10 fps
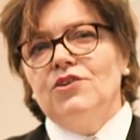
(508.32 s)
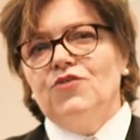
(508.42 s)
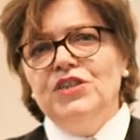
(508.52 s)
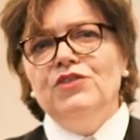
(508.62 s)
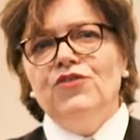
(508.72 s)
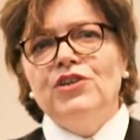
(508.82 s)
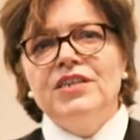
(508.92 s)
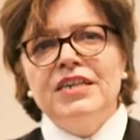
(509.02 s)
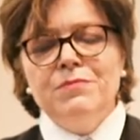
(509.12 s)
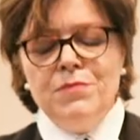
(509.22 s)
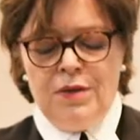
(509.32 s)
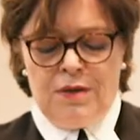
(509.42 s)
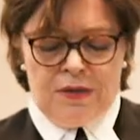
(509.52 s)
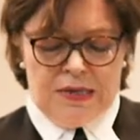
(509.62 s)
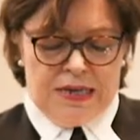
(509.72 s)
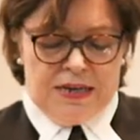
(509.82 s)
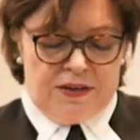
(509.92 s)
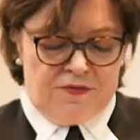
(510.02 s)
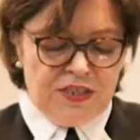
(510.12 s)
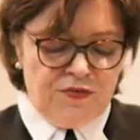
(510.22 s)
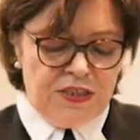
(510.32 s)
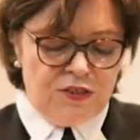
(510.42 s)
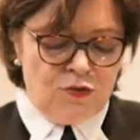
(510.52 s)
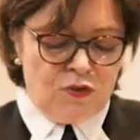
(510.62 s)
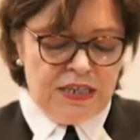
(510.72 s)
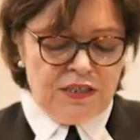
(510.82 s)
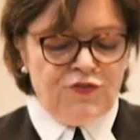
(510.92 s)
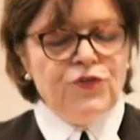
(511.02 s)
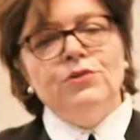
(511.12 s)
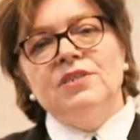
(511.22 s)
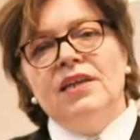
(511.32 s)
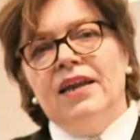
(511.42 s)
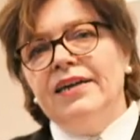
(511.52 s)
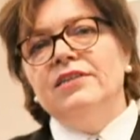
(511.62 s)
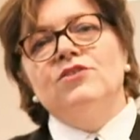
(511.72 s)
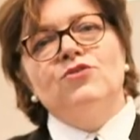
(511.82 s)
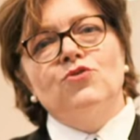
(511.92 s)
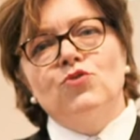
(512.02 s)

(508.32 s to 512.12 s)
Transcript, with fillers: Viel von dem, was wir so ganz für uns allein zu